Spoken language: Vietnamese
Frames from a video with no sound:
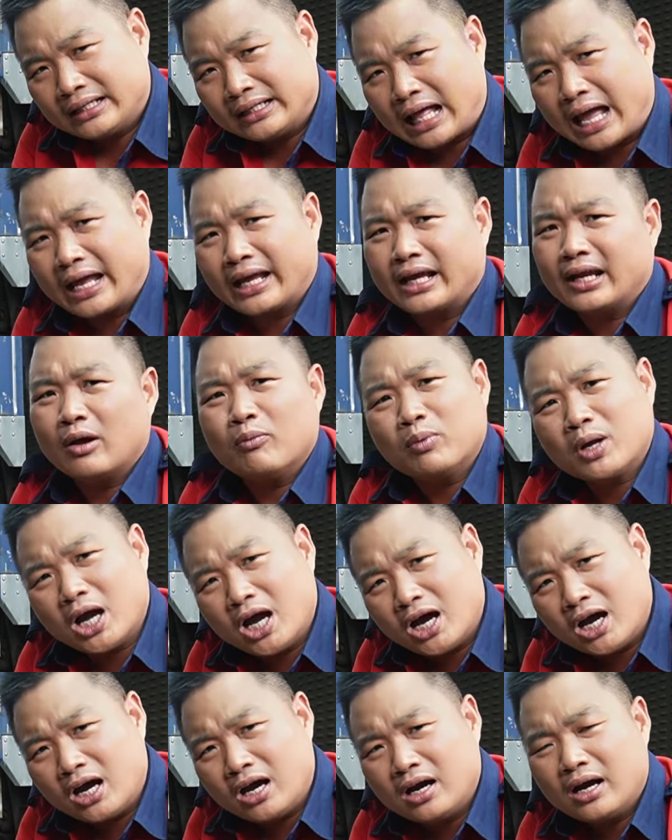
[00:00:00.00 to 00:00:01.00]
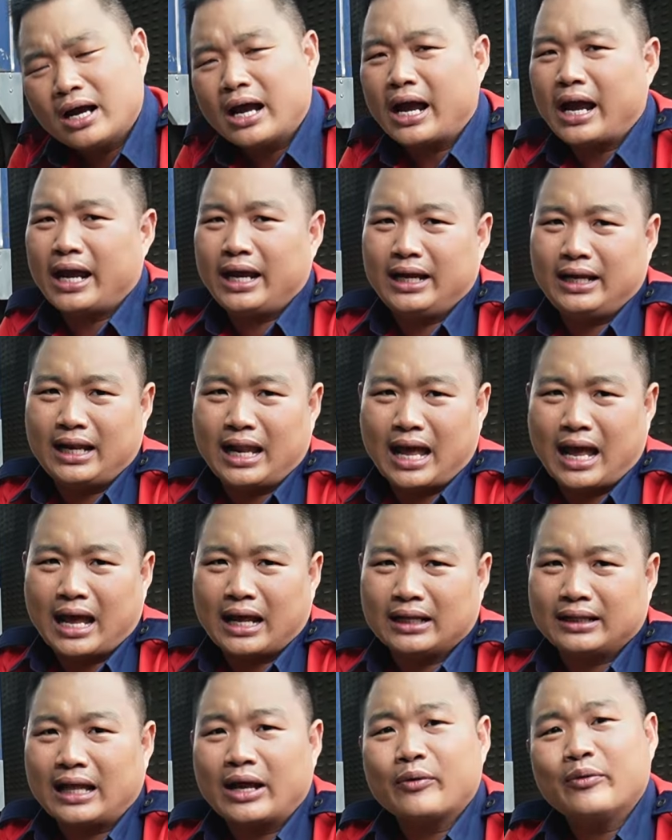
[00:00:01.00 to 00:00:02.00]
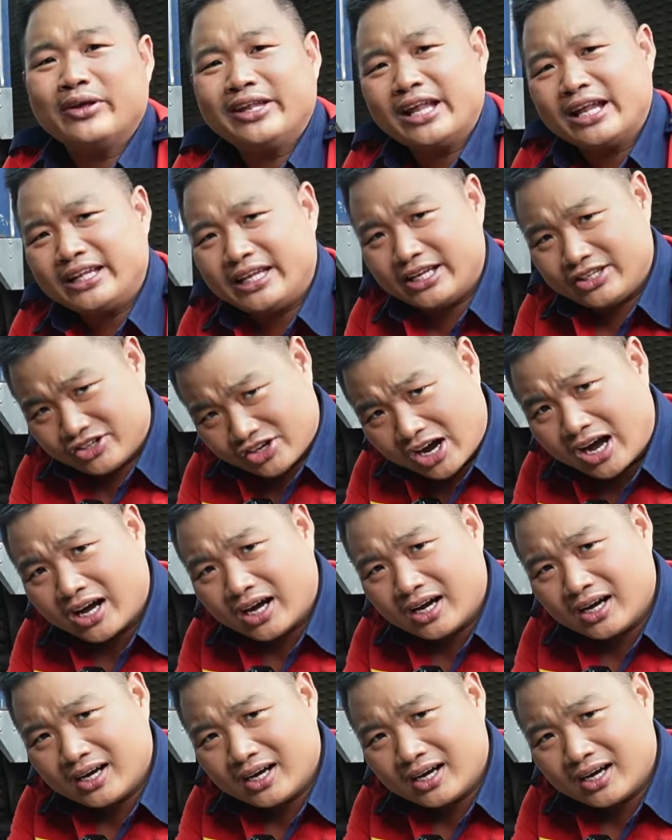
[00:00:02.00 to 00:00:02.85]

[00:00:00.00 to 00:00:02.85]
tại cái động cơ hay là tại nguyên nhân gì chưa?